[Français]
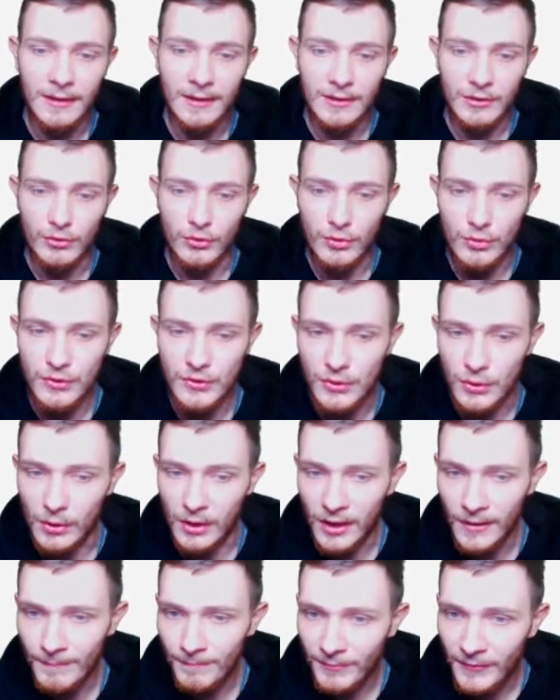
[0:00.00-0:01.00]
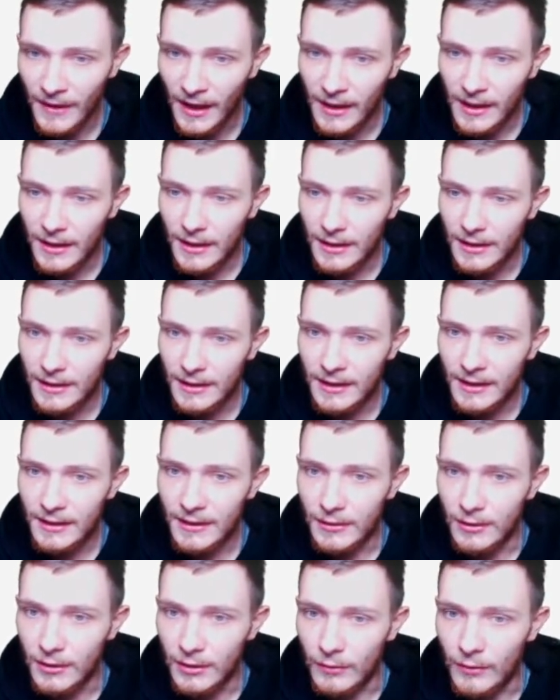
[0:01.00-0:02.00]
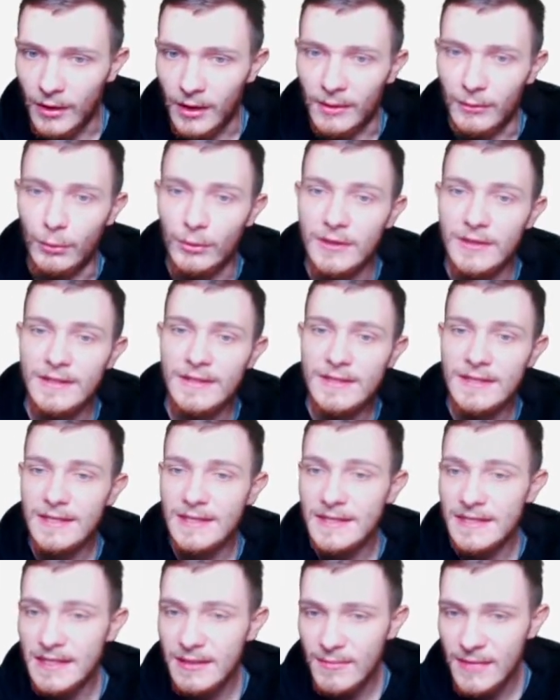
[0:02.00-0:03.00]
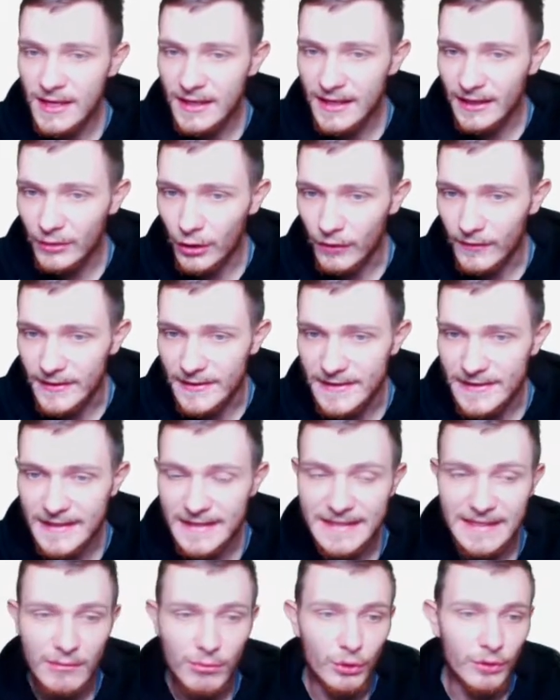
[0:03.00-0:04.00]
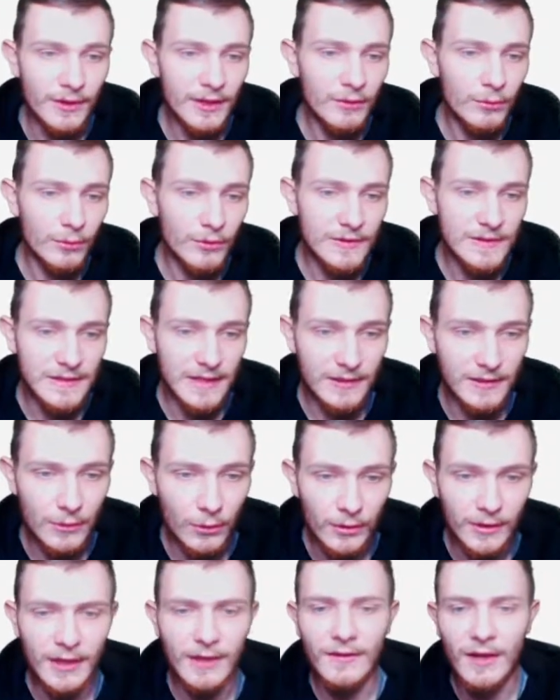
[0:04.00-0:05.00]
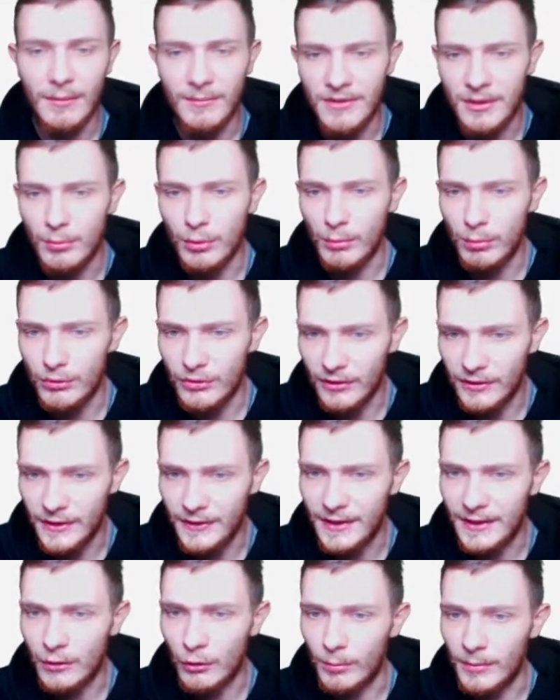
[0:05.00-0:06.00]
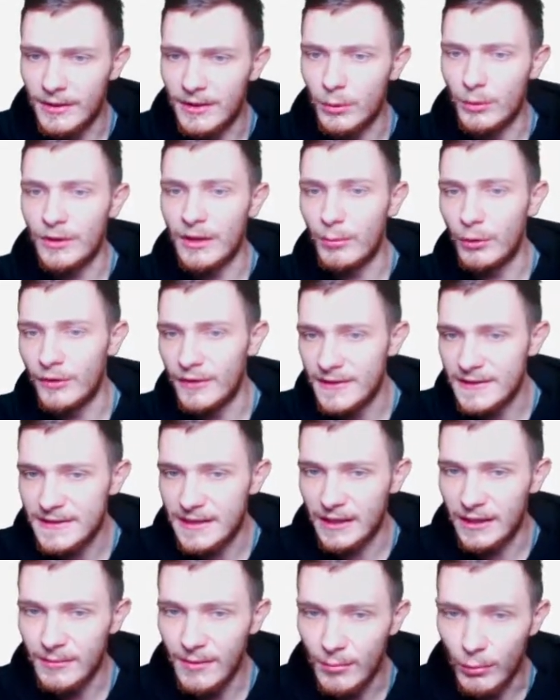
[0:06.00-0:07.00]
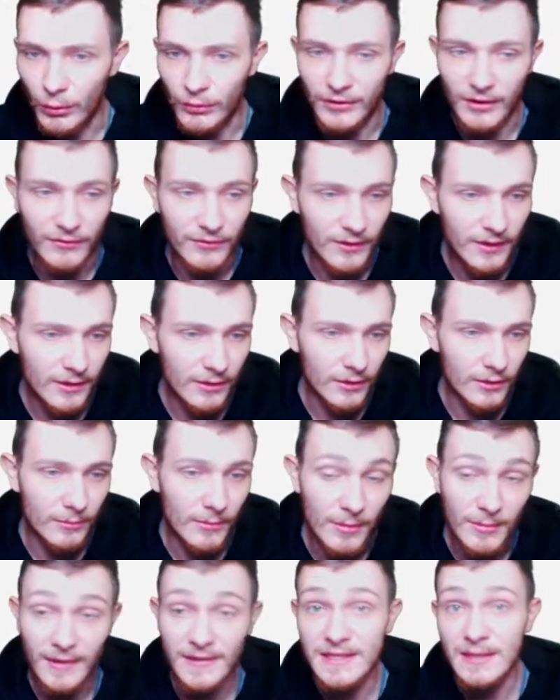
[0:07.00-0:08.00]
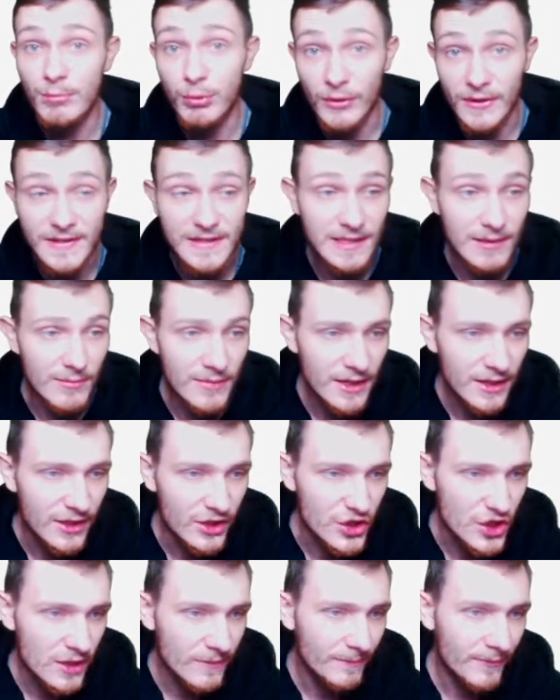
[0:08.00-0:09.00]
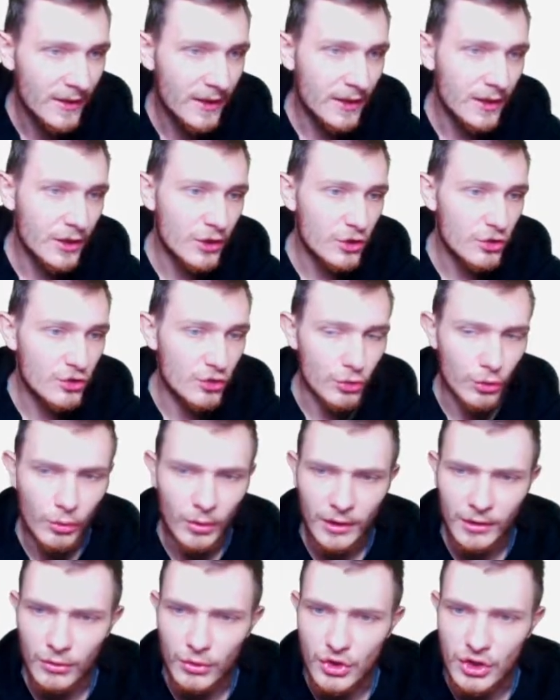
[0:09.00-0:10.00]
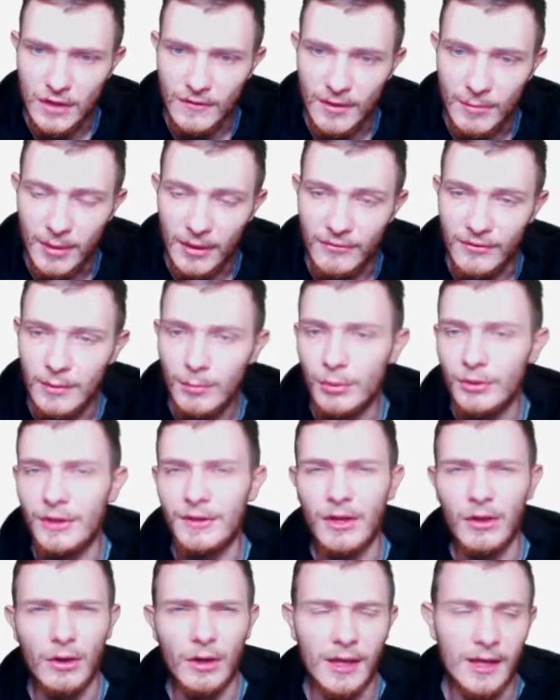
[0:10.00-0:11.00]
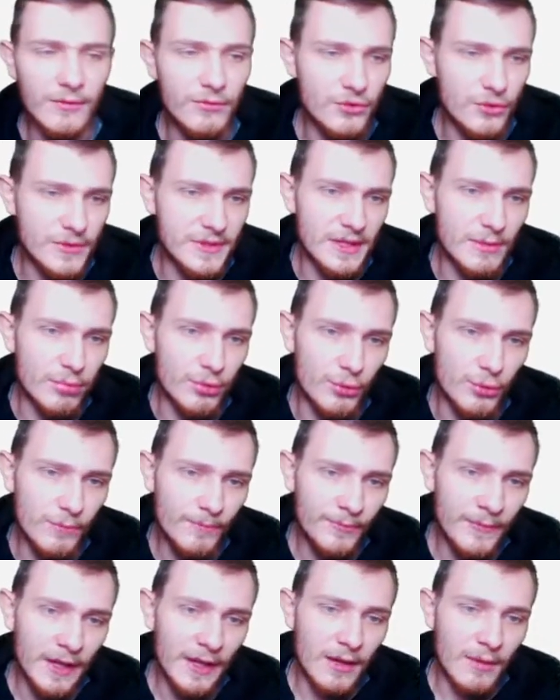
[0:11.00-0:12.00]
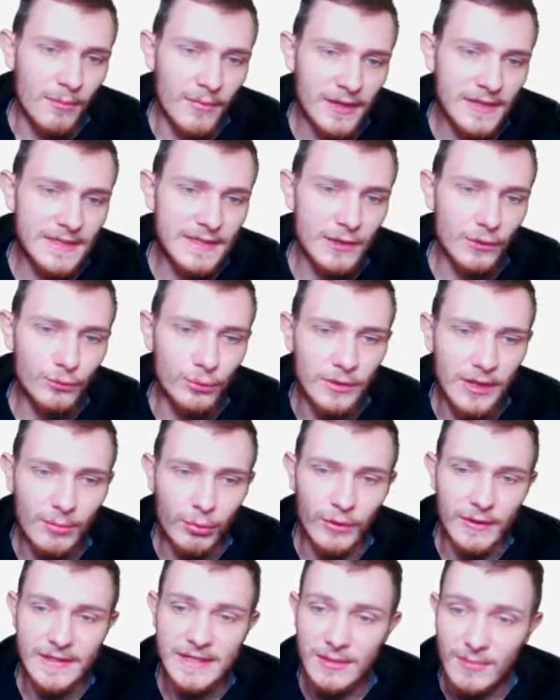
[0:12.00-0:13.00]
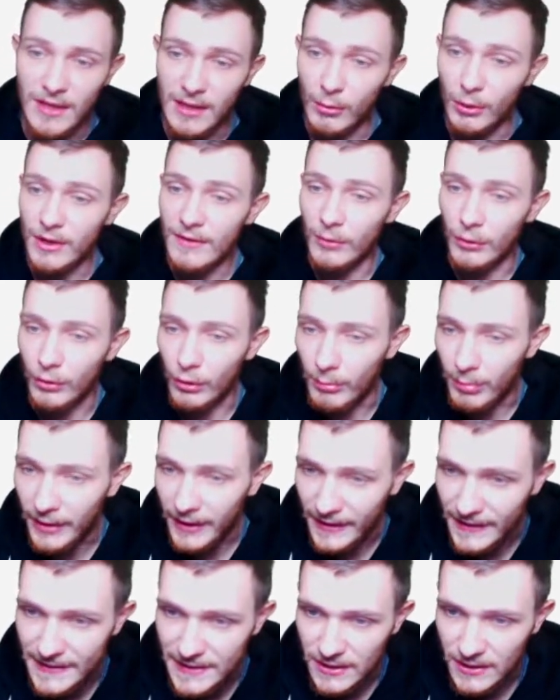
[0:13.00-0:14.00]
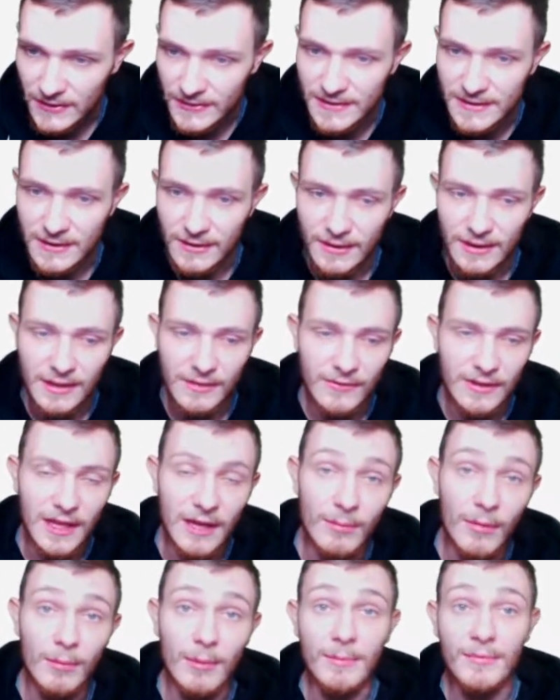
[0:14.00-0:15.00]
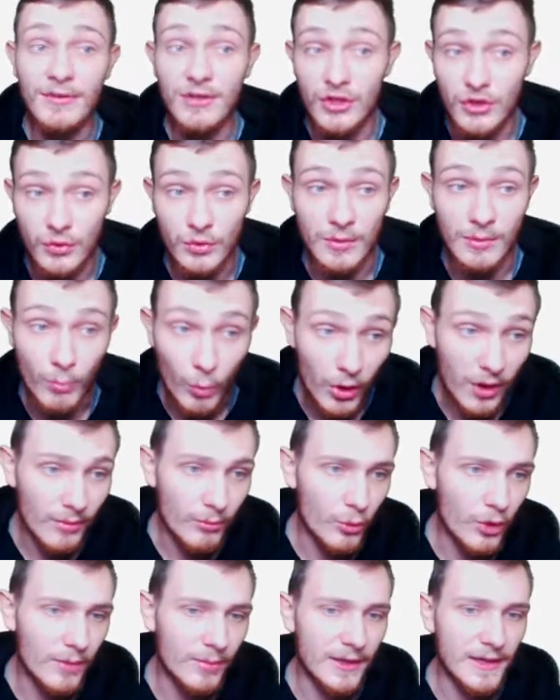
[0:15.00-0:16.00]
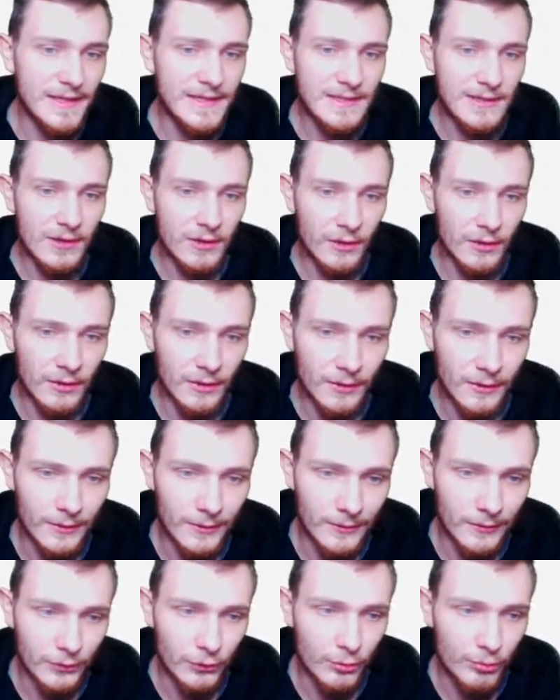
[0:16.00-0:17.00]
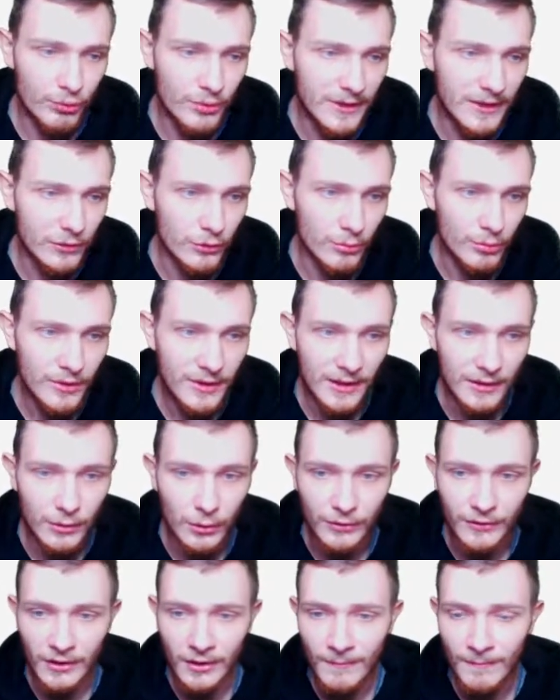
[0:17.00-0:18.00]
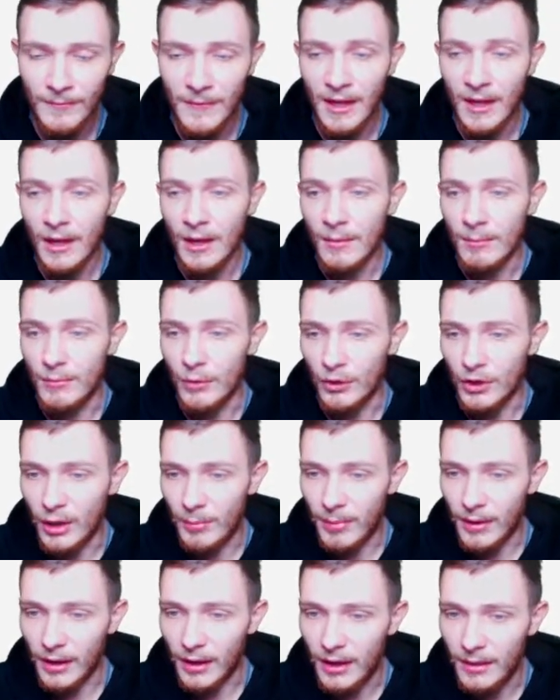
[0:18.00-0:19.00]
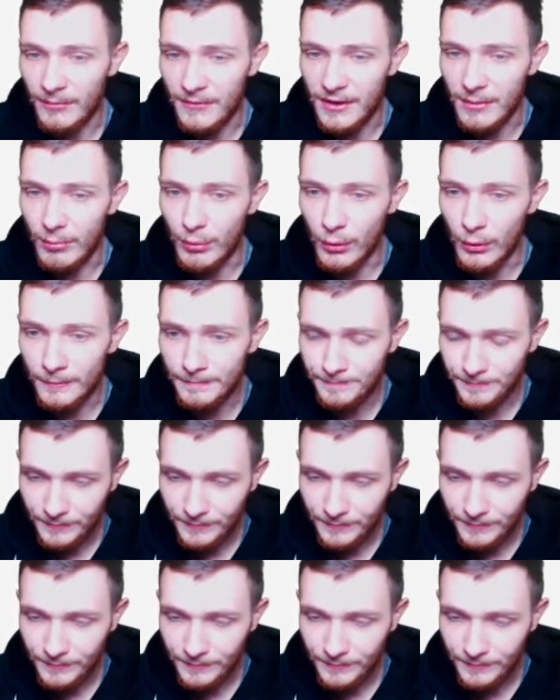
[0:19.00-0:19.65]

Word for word: juste là. Et euh, voilà, donc ici 6086 abonnés, donc cette année on regardera un petit peu plus en détail combien il y a eu d'abonnés cette année, mais bon ça fait, euh, bah merci pour les 6000 déjà, je crois que je ne l'avais pas fait, peut-être en live, je ne sais plus. Merci en tout cas pour les 6000 abonnés, votre présence évidemment, même si je suis moi moins présent euh, depuis, depuis quelques temps, mais on en reparlera un petit peu,